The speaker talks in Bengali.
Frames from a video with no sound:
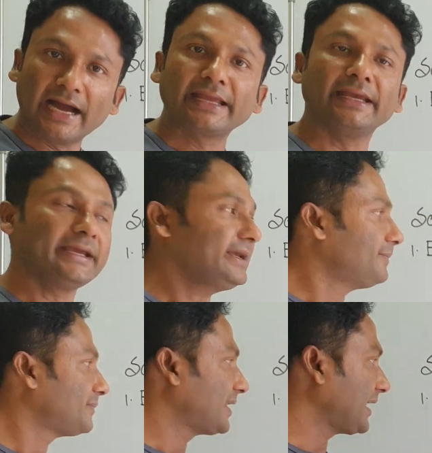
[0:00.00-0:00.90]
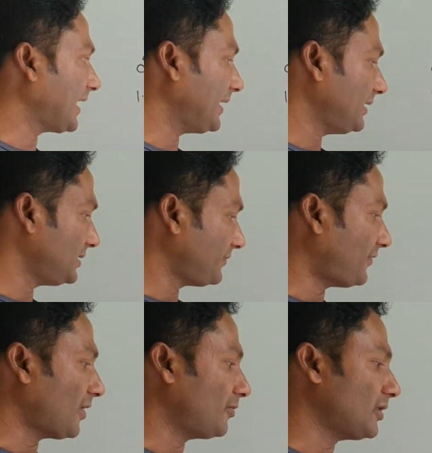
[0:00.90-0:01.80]
আগে এই
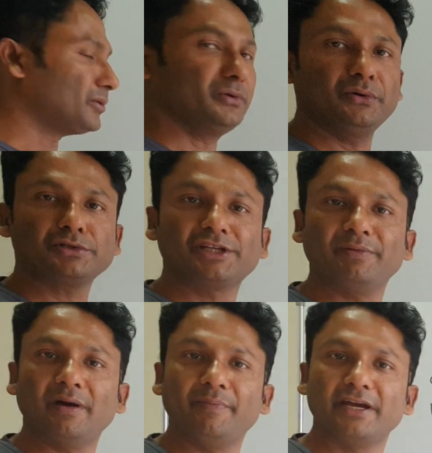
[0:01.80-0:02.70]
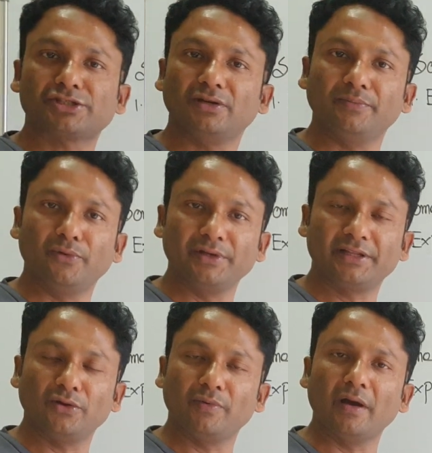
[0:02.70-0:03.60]
ফর্মুলাগুলো সেভাবে আসলে
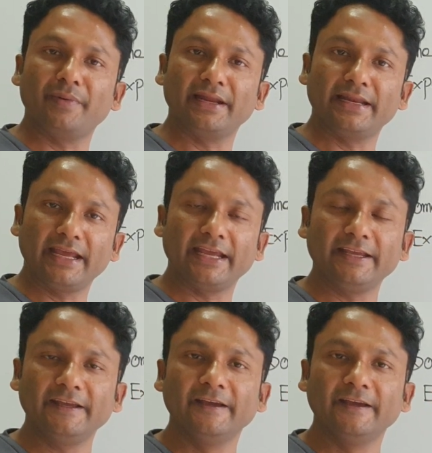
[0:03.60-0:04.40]
বইতে ওভাবে নেই